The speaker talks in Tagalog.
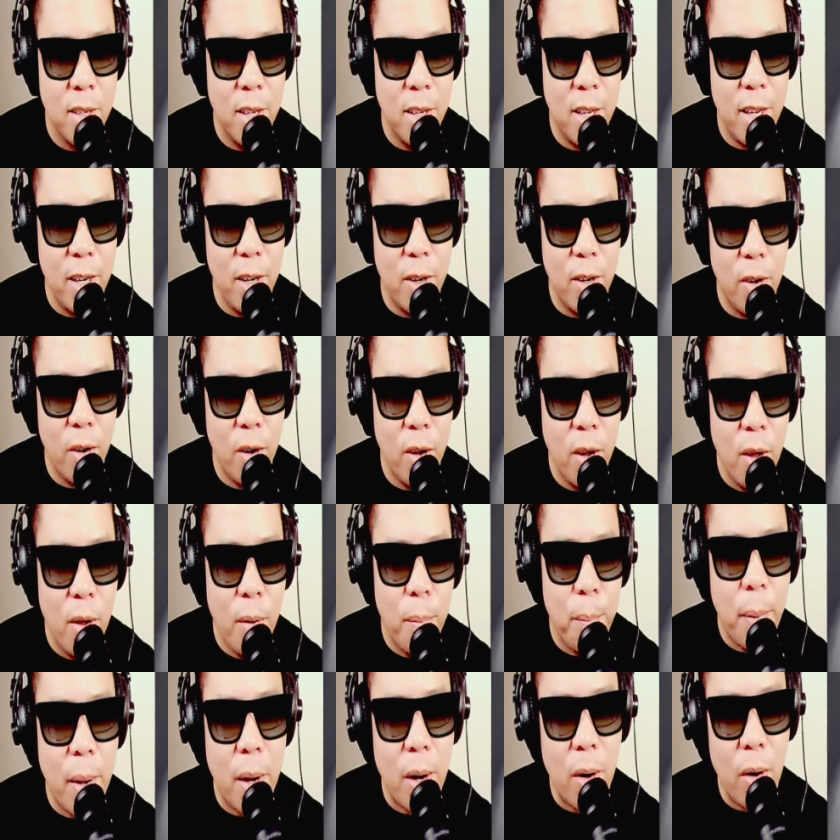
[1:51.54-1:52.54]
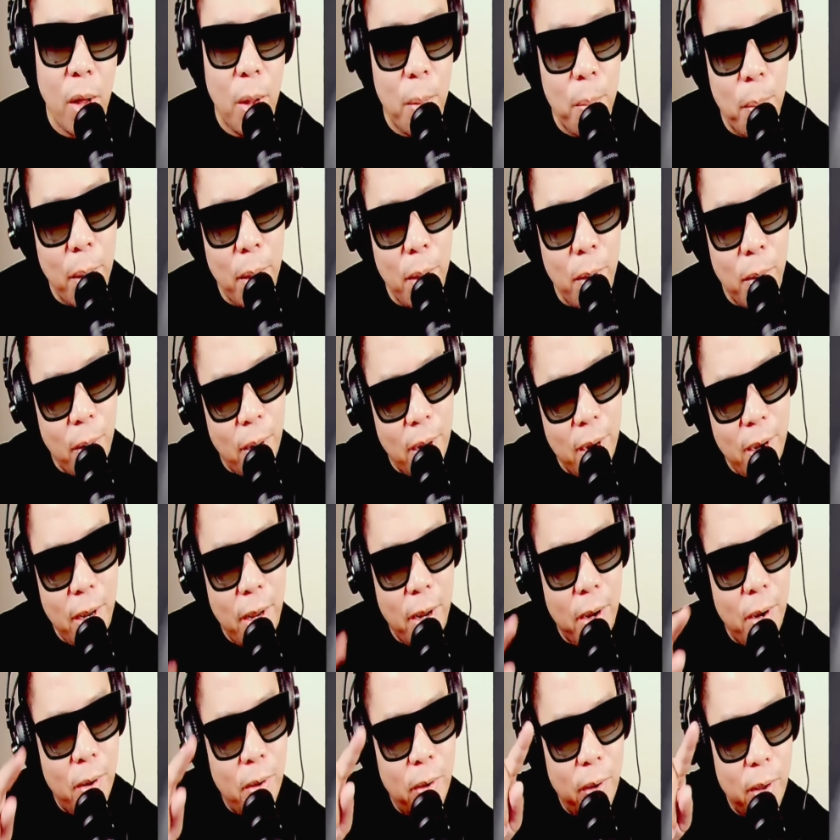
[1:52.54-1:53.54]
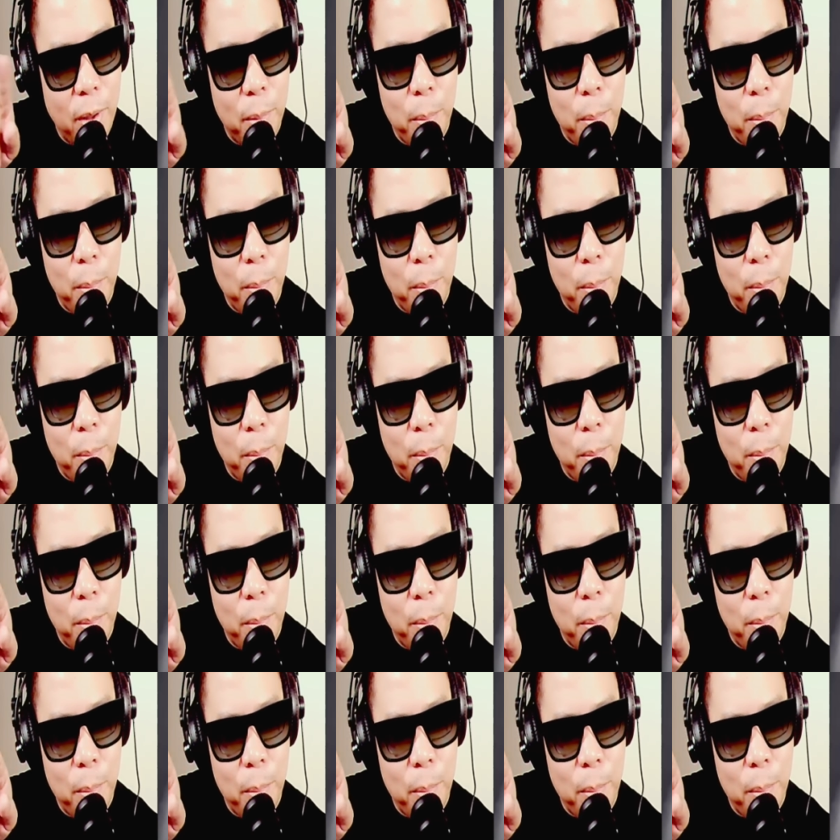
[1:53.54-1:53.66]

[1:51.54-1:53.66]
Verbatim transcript: ano, pero iba yung ano eh, no?